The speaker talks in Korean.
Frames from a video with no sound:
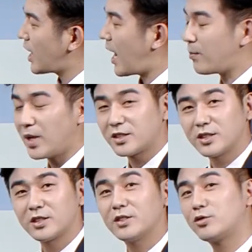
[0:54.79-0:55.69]

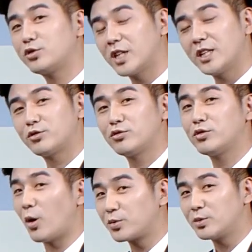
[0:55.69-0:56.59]
아파트 투자할 수는
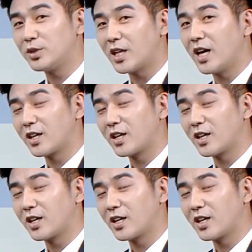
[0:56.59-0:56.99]
없습니다.